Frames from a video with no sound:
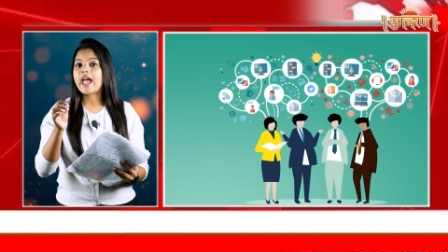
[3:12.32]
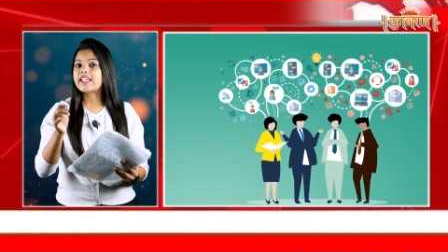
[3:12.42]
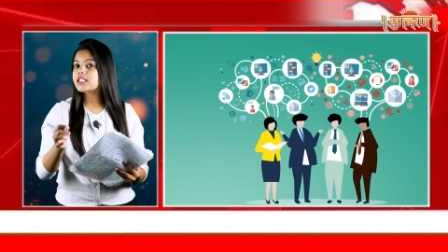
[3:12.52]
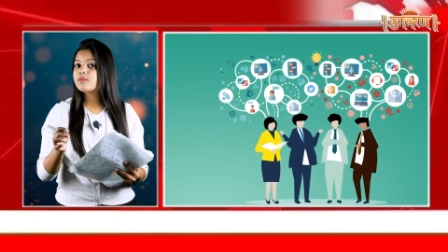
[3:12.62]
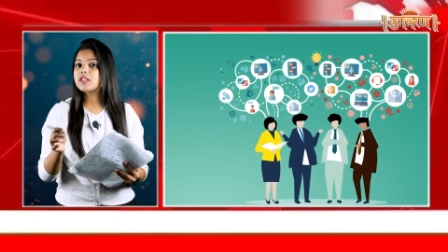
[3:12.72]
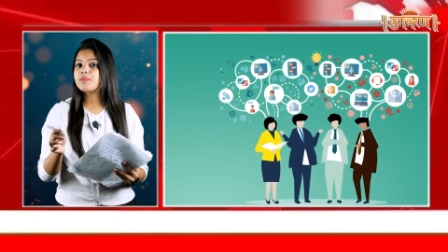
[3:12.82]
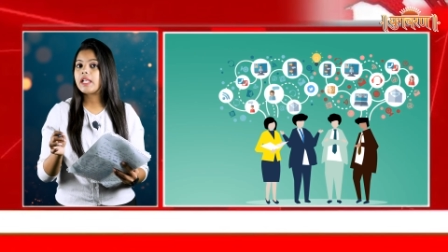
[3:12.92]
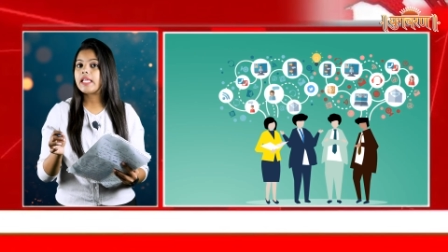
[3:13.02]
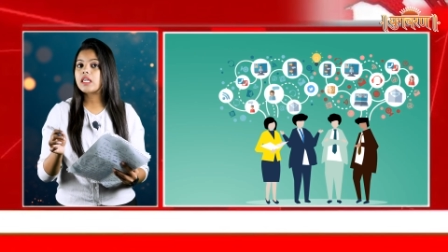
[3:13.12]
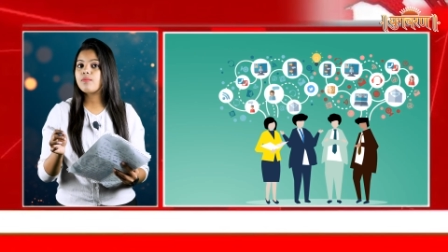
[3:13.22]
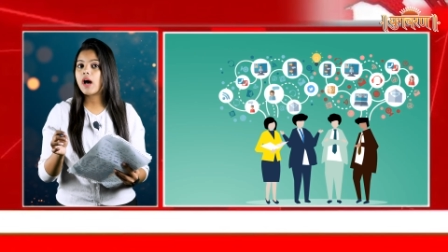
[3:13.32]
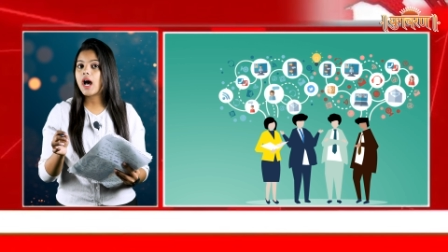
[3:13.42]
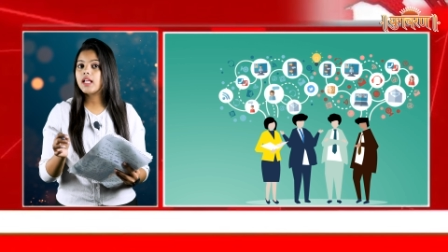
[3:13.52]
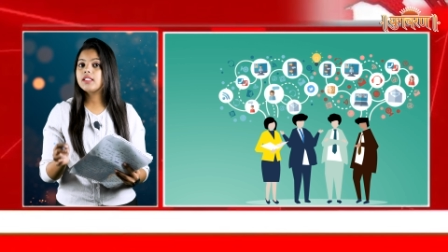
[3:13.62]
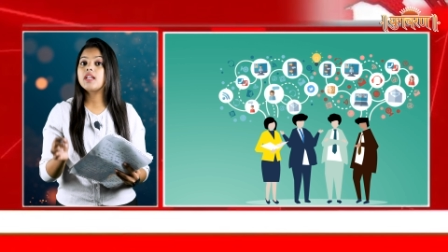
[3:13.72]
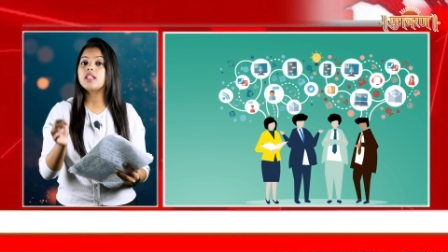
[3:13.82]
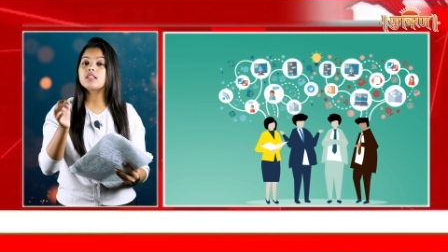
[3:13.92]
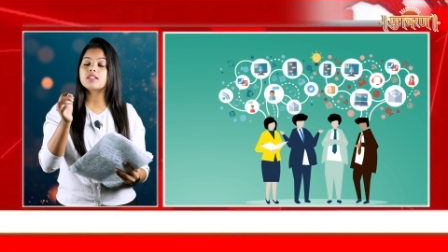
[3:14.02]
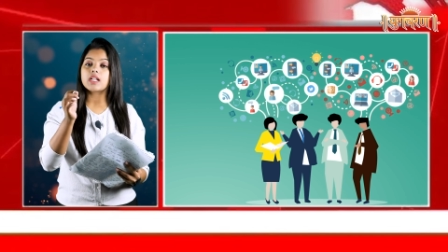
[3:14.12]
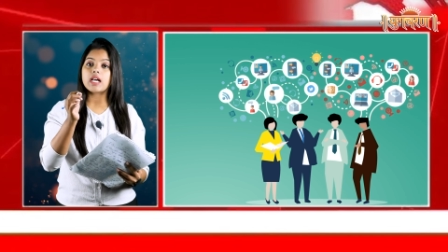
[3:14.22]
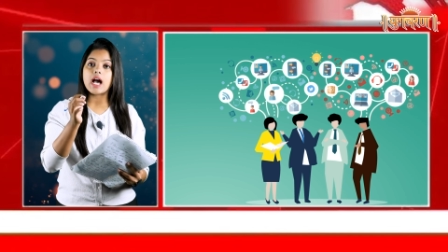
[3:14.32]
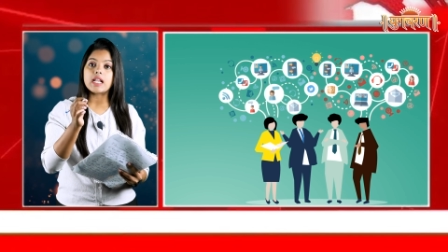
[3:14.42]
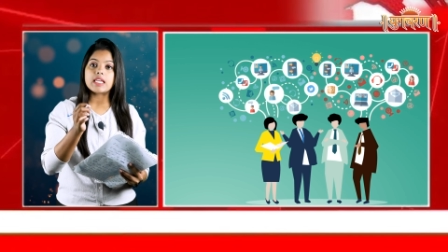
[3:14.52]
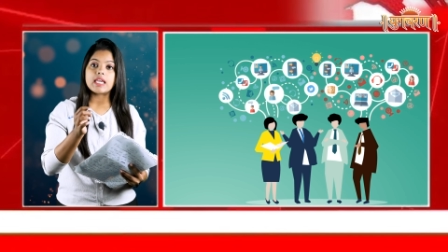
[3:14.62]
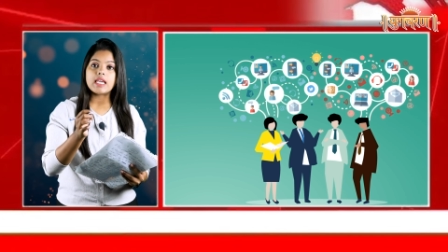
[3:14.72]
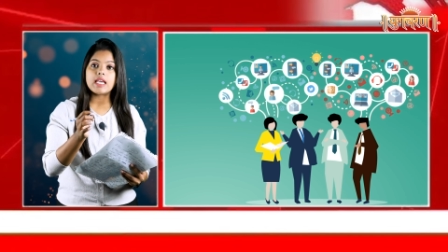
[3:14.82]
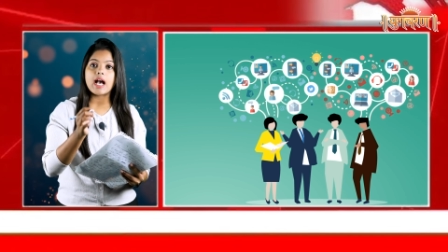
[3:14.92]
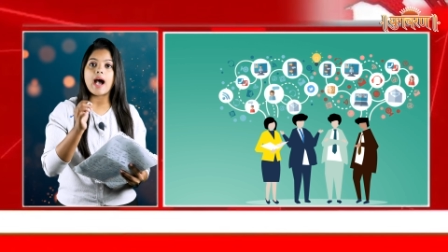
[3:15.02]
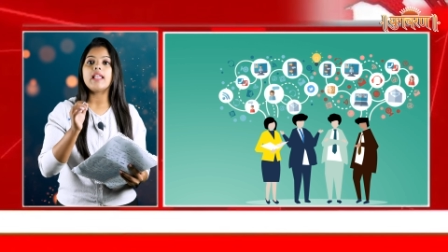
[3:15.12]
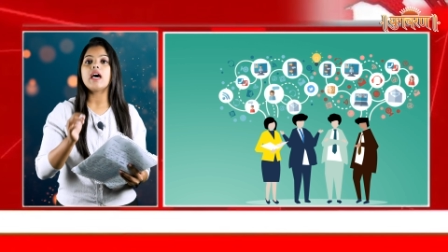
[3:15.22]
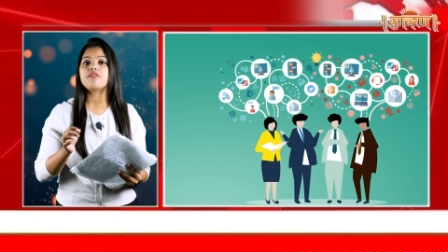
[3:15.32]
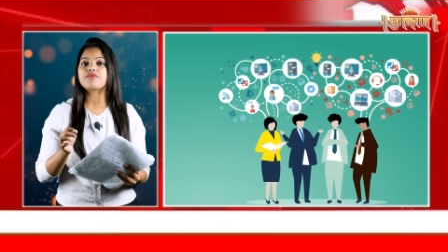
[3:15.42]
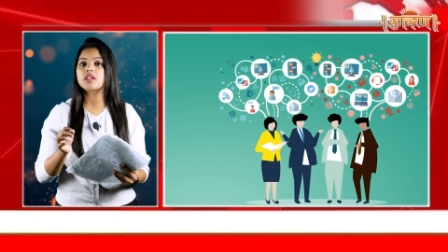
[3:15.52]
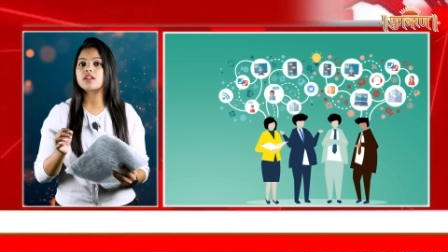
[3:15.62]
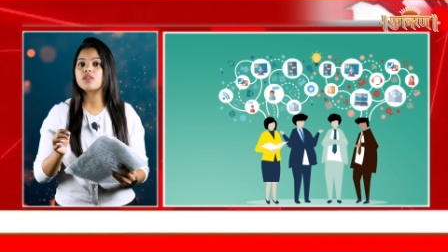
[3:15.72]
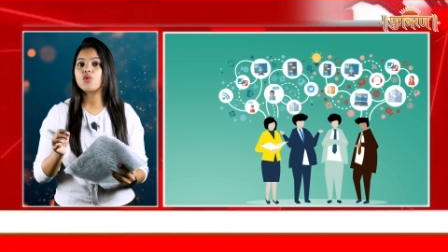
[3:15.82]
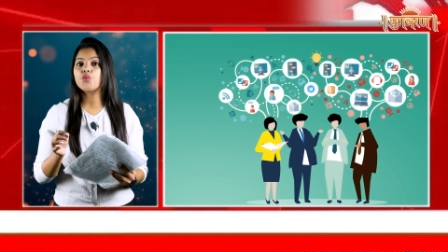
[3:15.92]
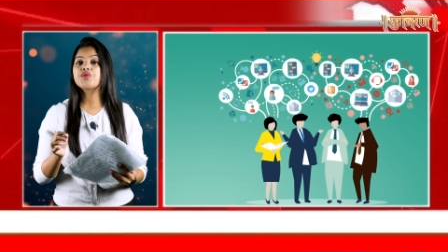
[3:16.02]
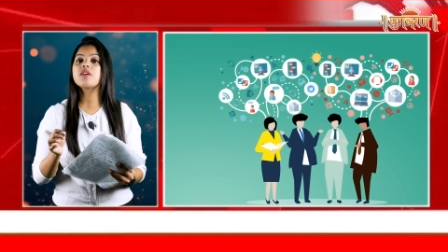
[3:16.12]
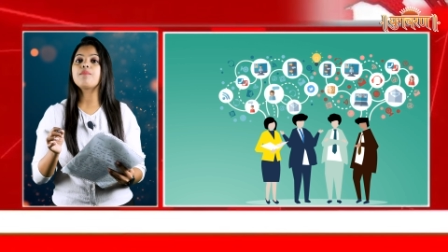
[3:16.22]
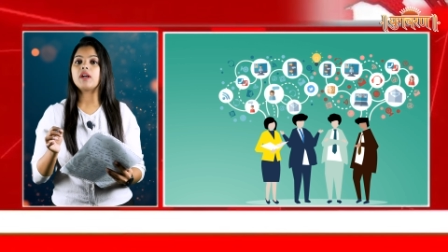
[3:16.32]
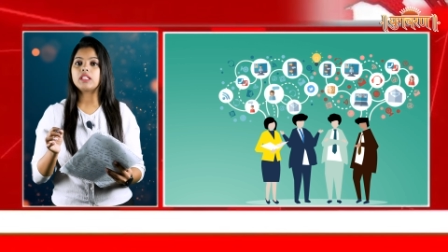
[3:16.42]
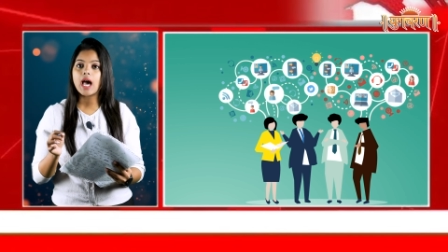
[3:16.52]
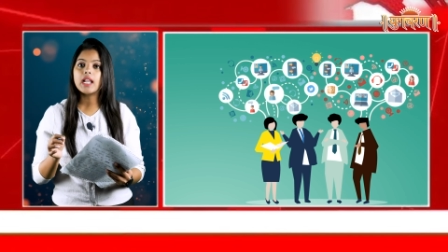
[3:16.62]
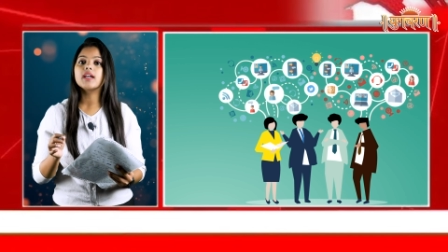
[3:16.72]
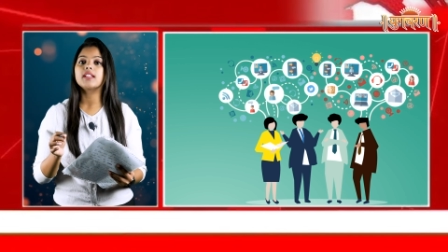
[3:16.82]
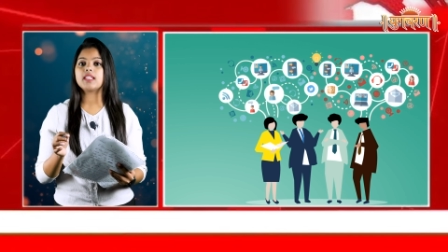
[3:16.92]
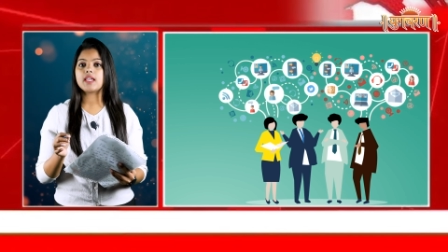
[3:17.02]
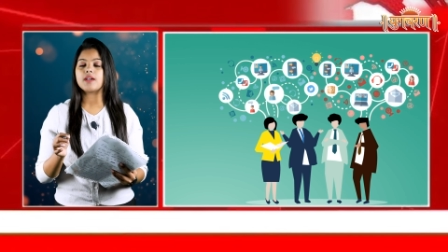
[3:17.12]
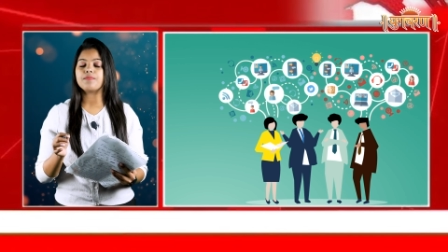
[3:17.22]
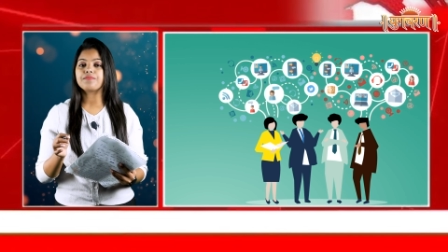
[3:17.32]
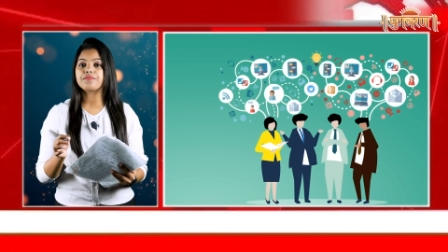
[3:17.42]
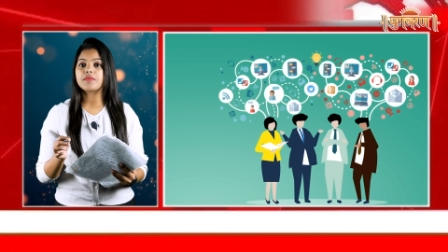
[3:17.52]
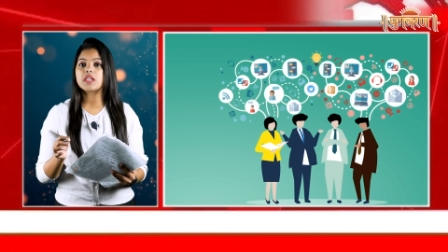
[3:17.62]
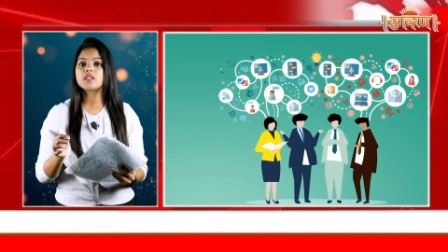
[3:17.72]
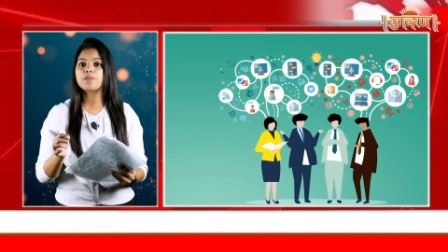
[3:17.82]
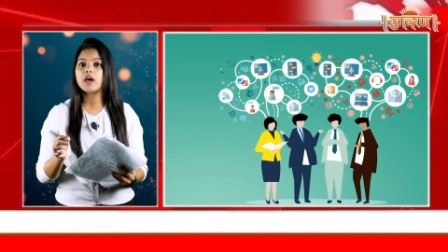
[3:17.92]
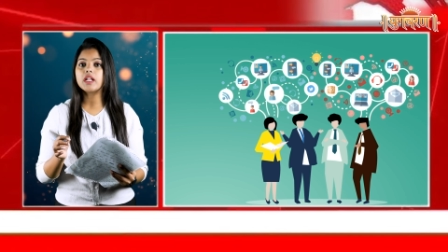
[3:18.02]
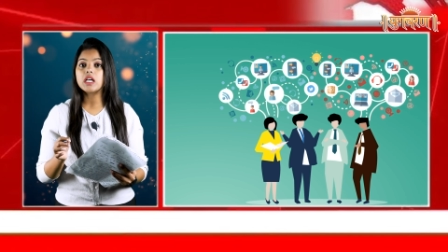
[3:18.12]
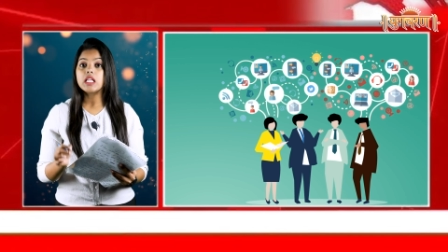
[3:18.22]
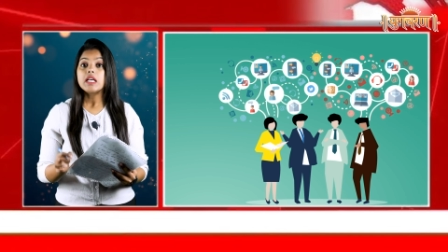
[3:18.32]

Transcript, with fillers: एस्टिमेट मिलने के बाद केंद्र सरकार के आला अफसर उसकी पड़ताल करते हैं इस पर